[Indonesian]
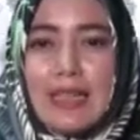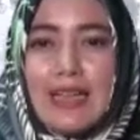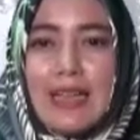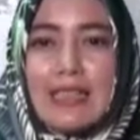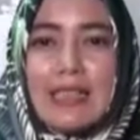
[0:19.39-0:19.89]

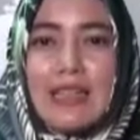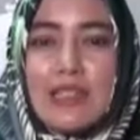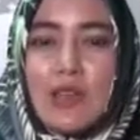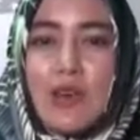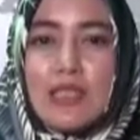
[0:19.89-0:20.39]
yang ada di
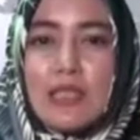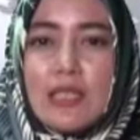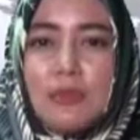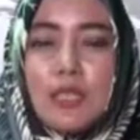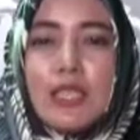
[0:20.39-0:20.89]
sekolah
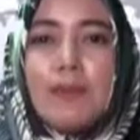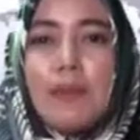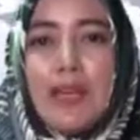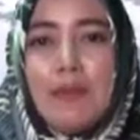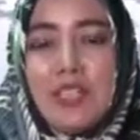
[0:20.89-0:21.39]
tersebut
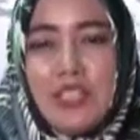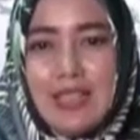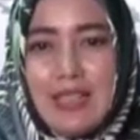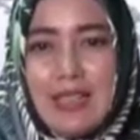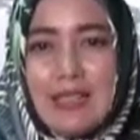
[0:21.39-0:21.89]
kepada
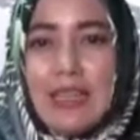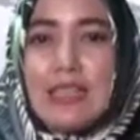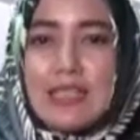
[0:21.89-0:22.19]
masyarakat,